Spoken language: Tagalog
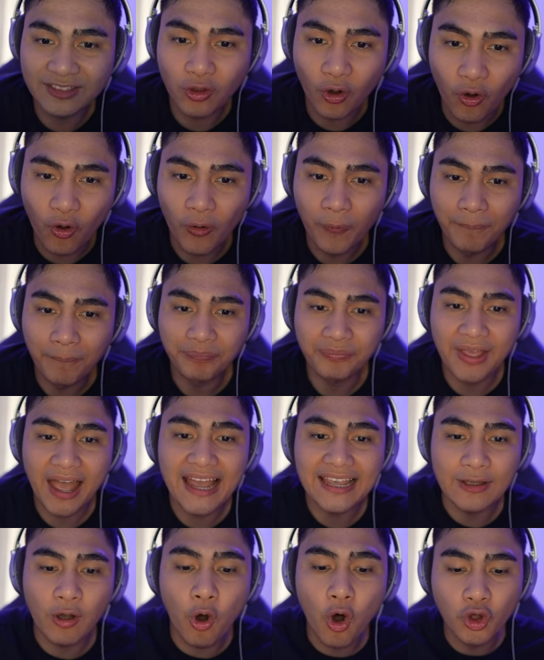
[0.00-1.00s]
to
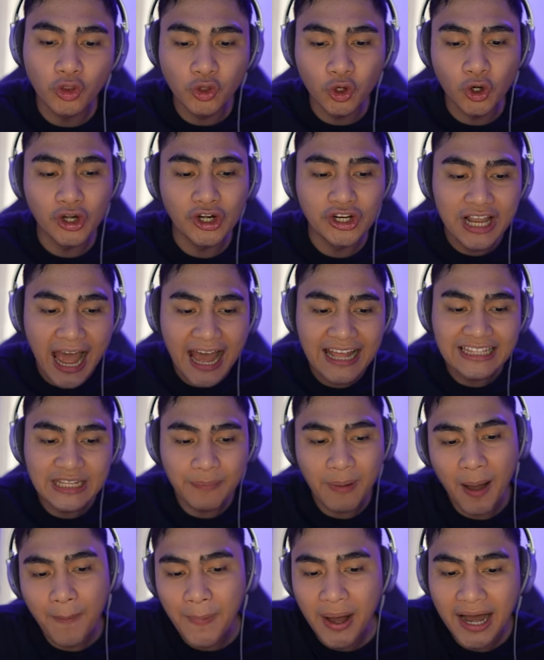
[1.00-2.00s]
ay honor nga, di
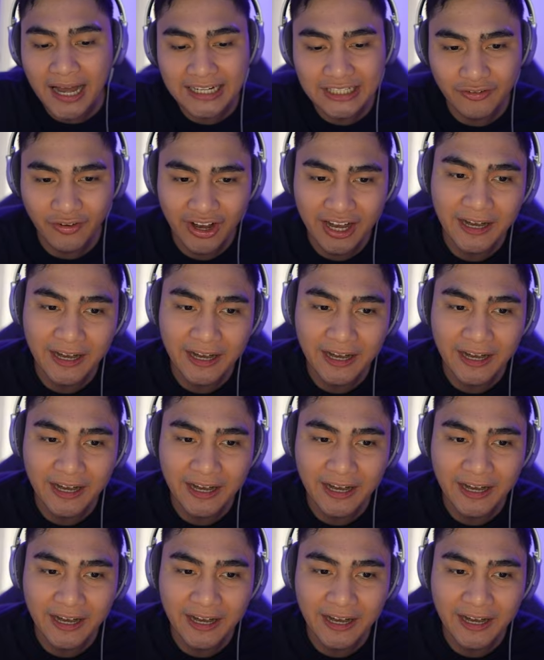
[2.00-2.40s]
ba mga dre?